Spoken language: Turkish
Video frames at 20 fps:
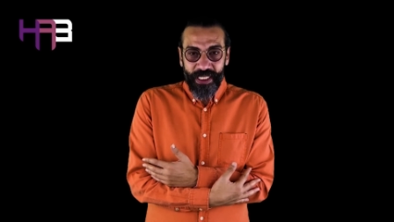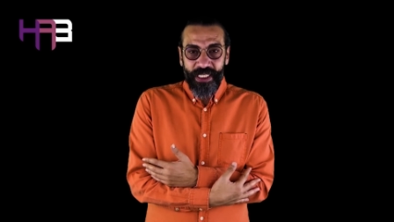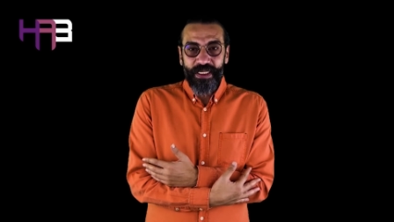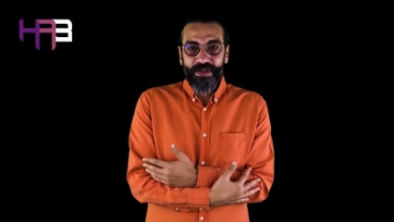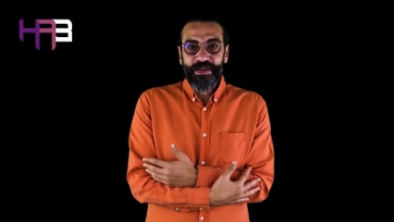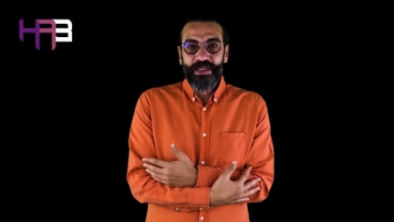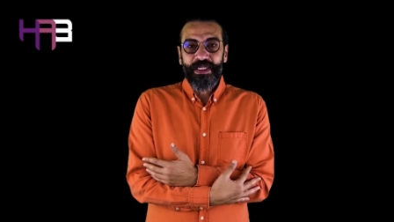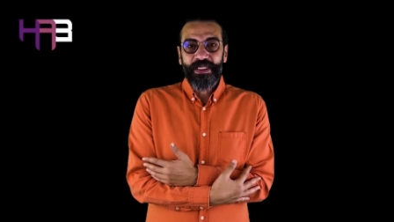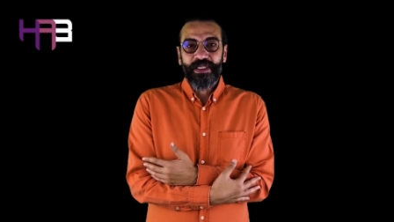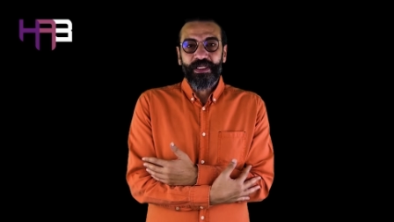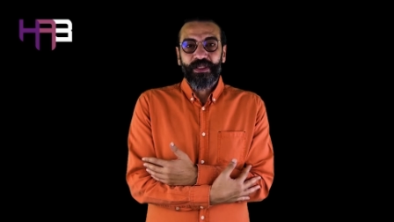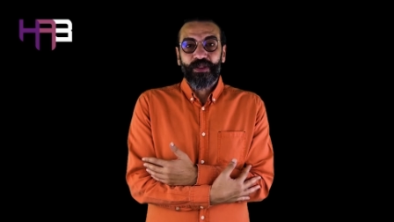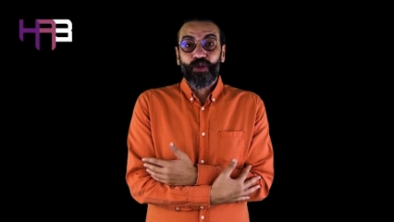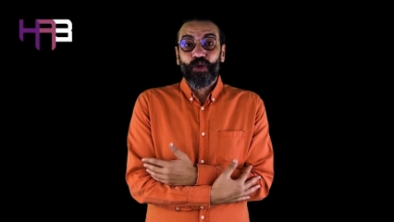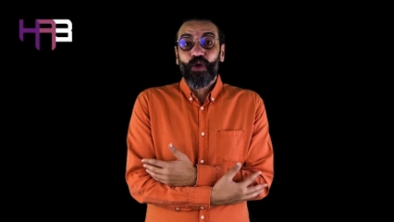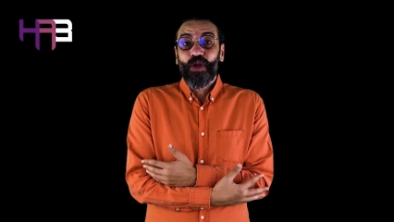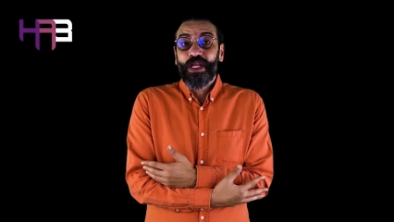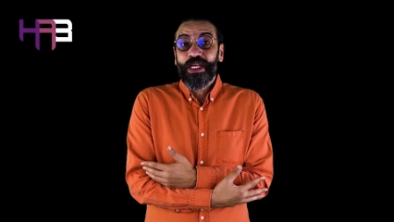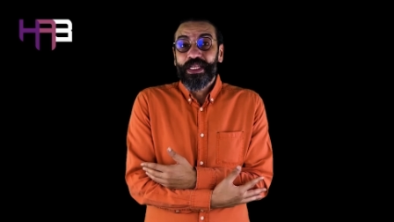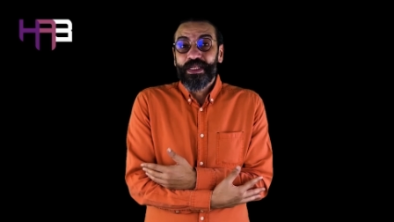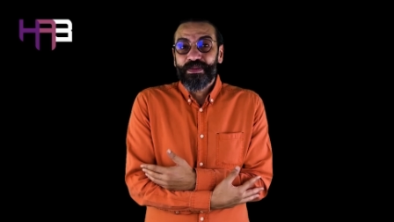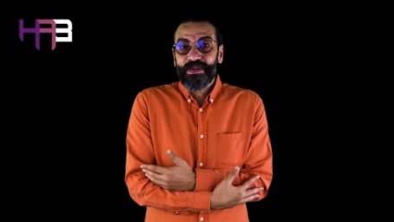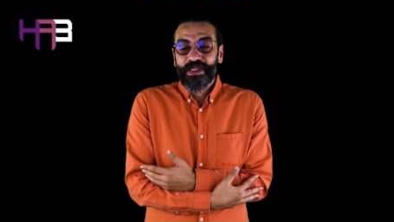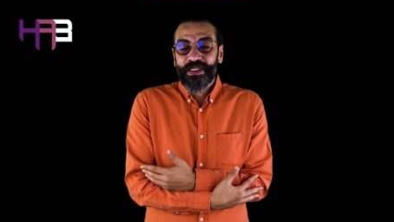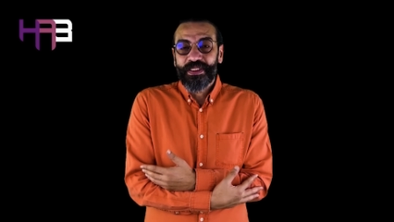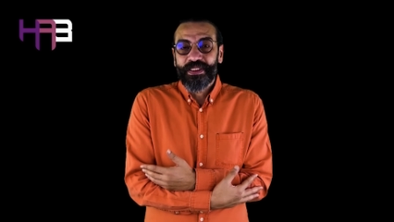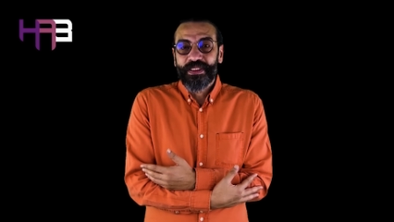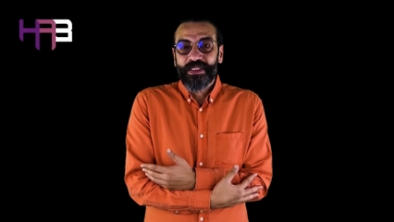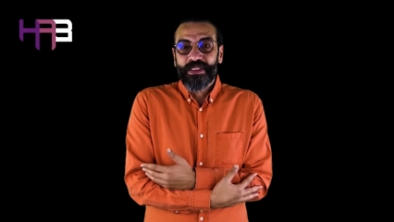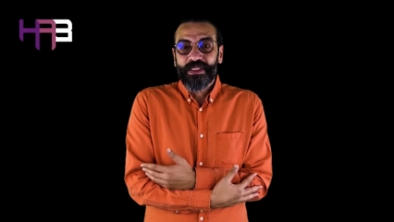gibiyiz, köle
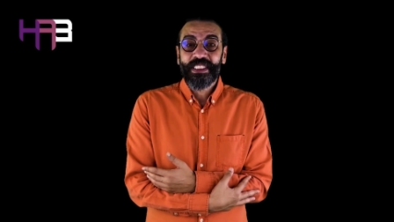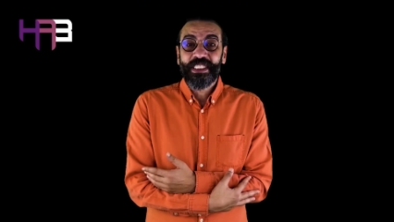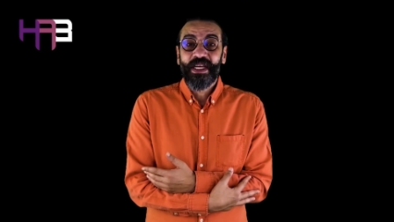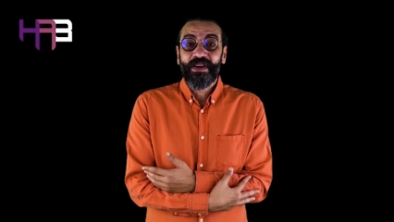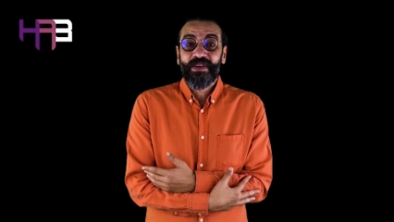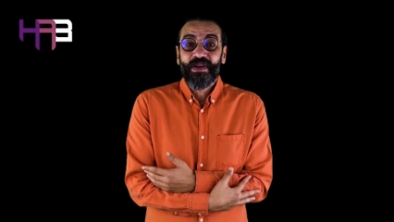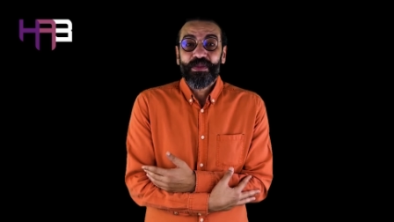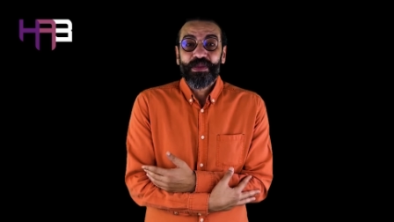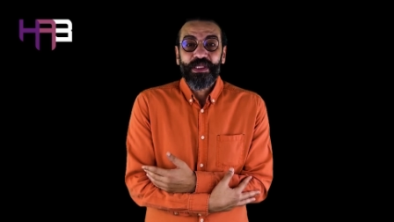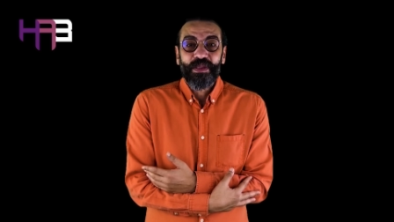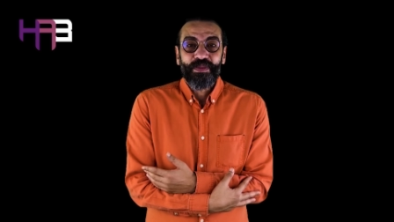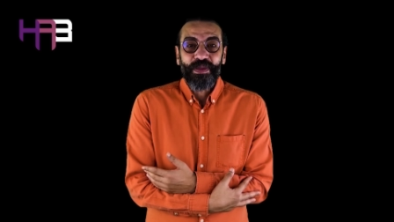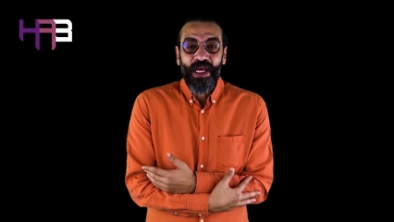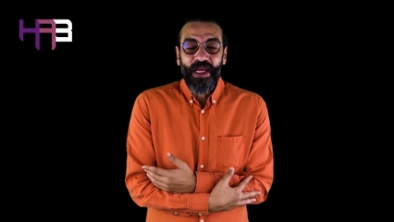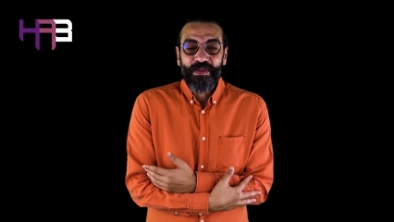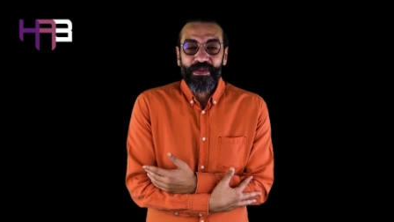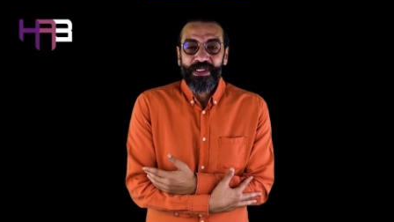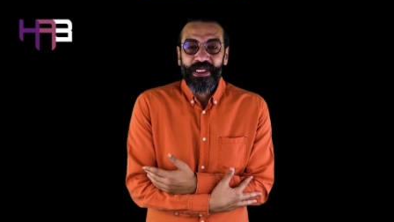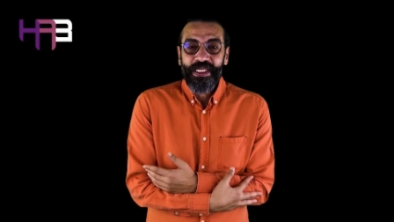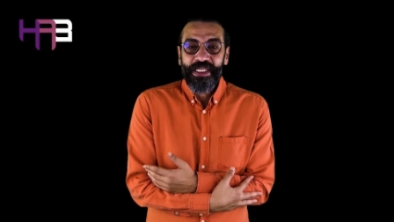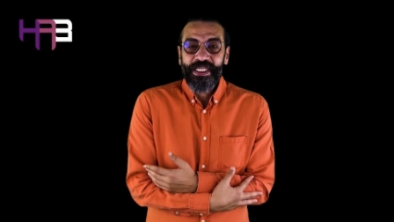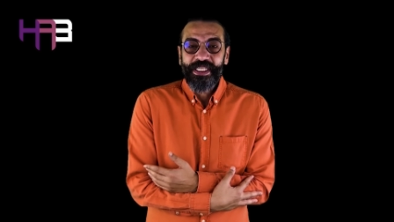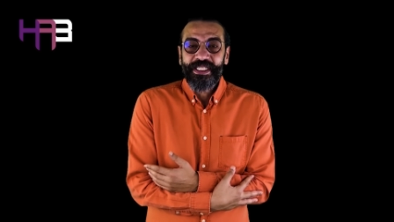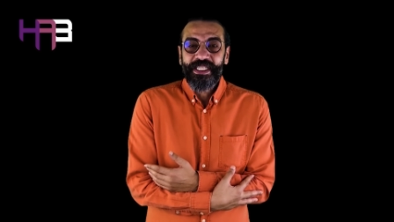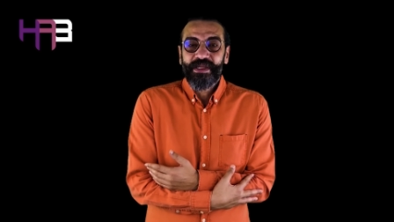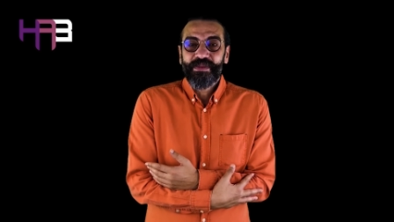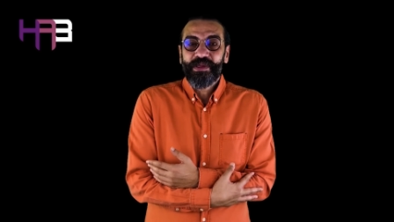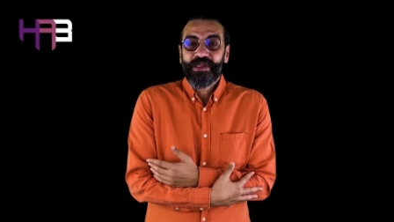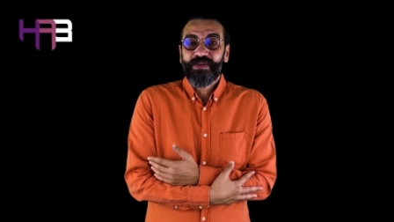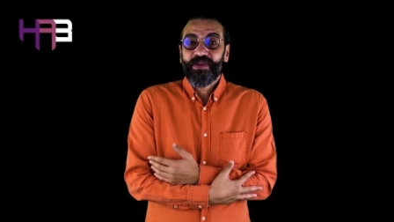gibiyiz. Çevre bize bir elbise
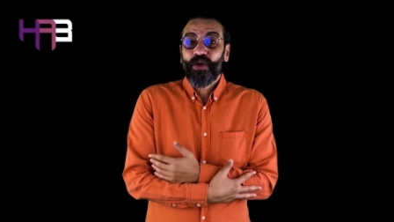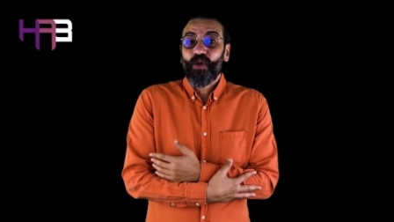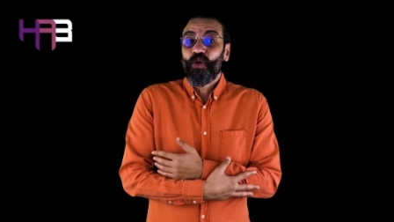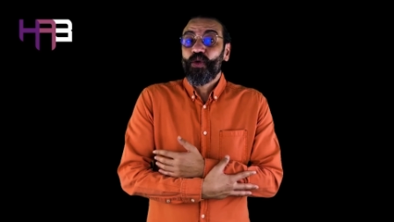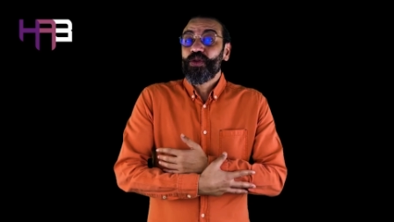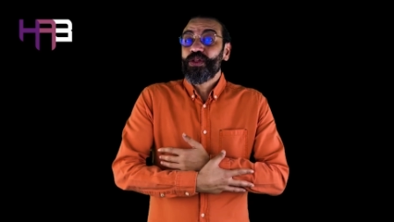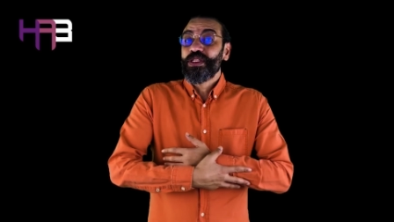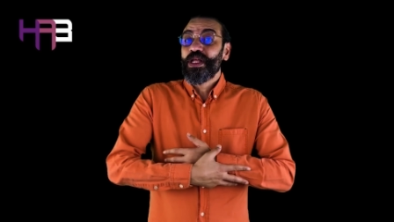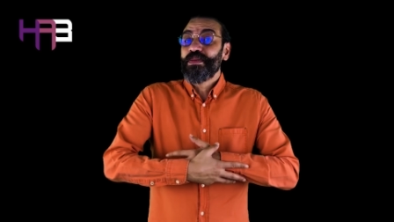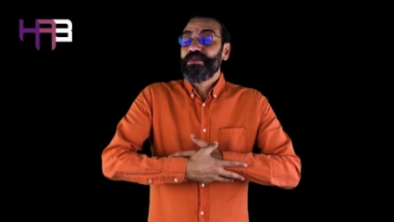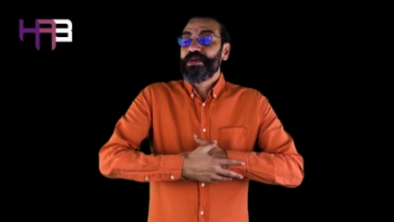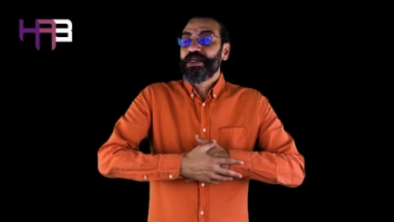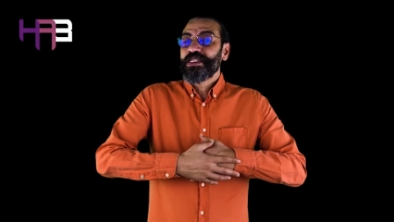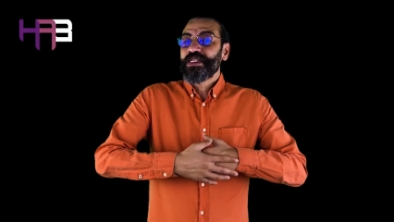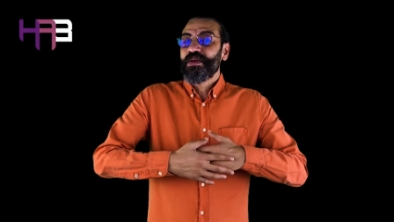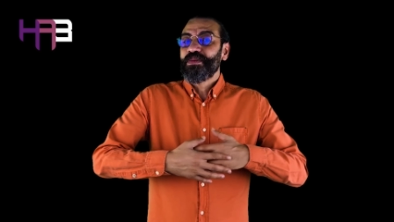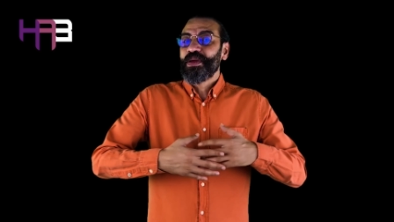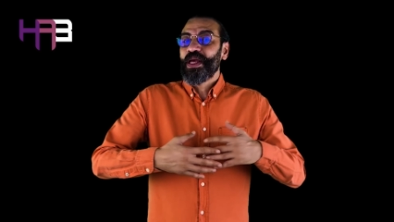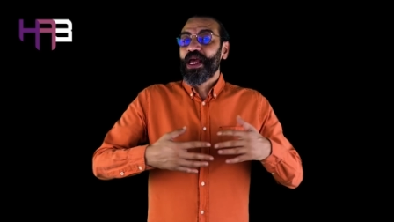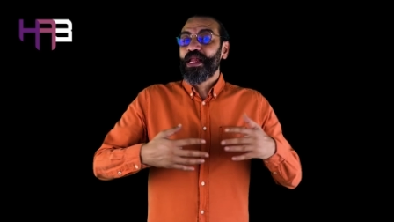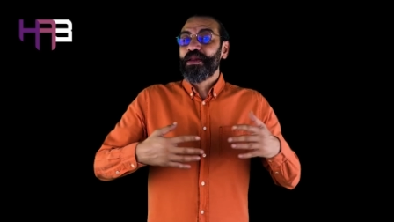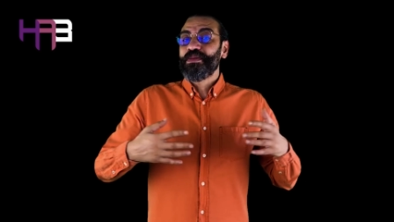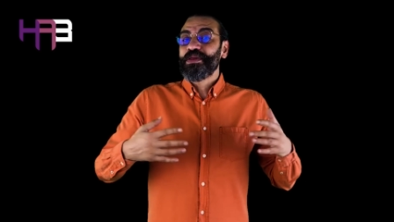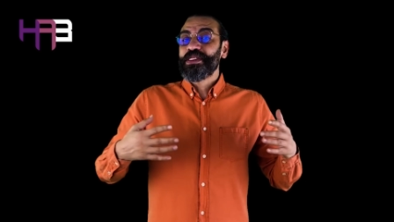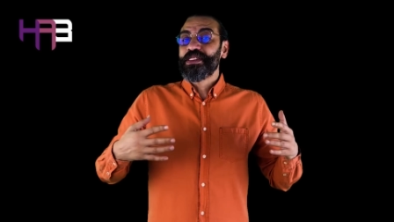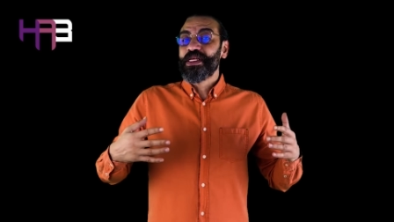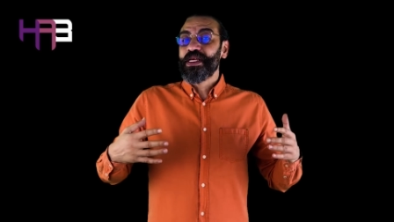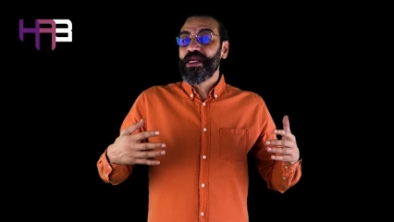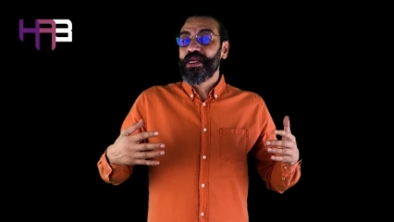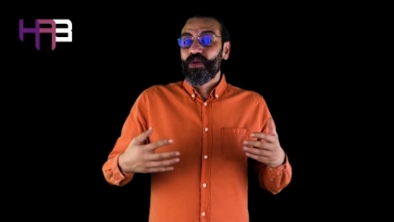giydirmiş ve ondan başka bir
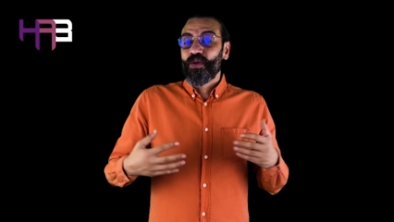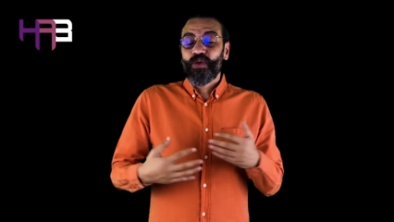elbise